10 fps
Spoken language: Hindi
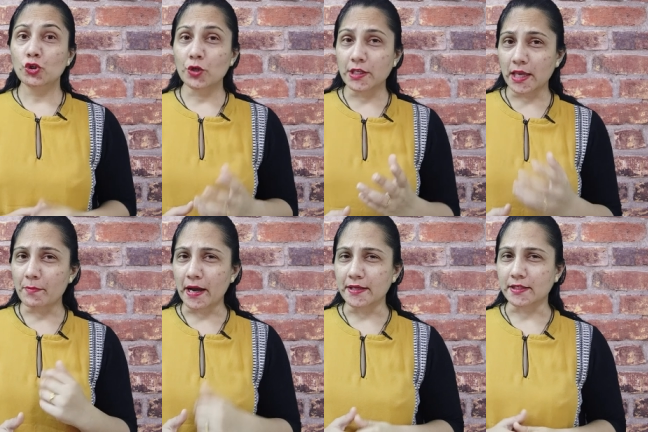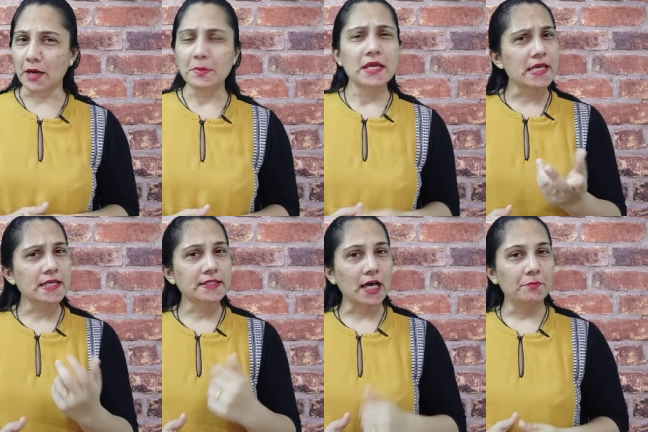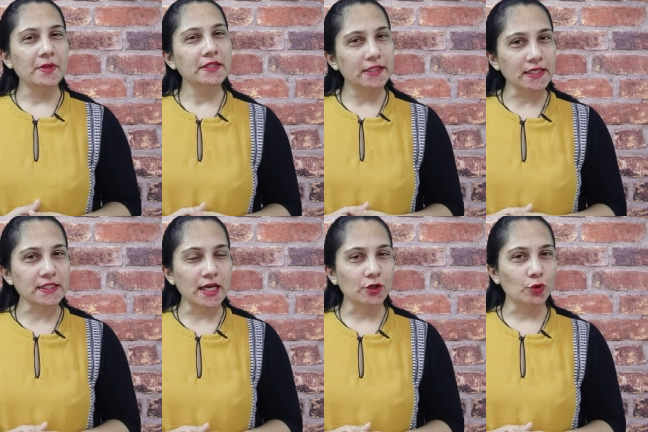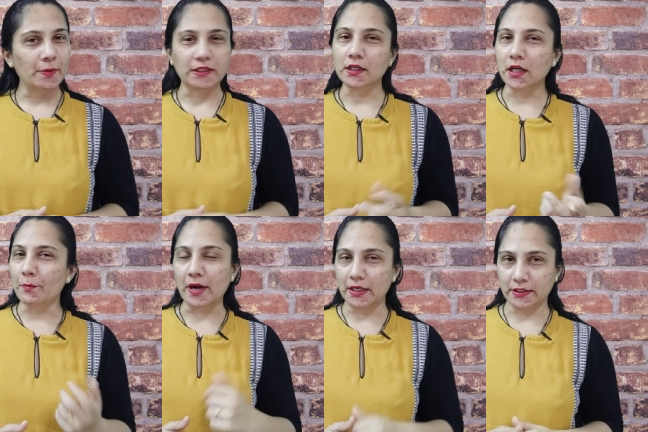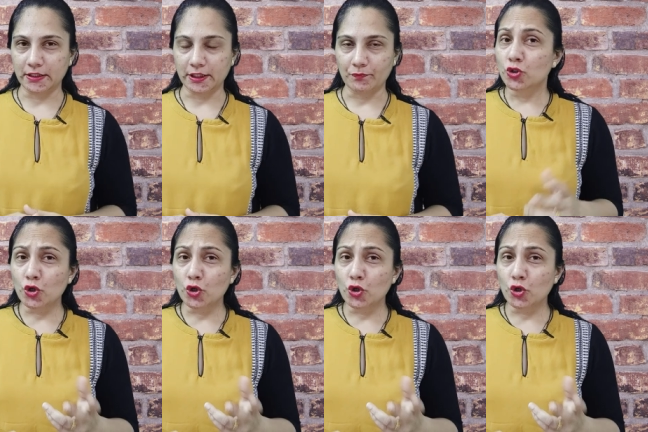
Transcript: सो so, ये भाई साहब एक साल में 10 लाख रुपए तक कमा लेते थे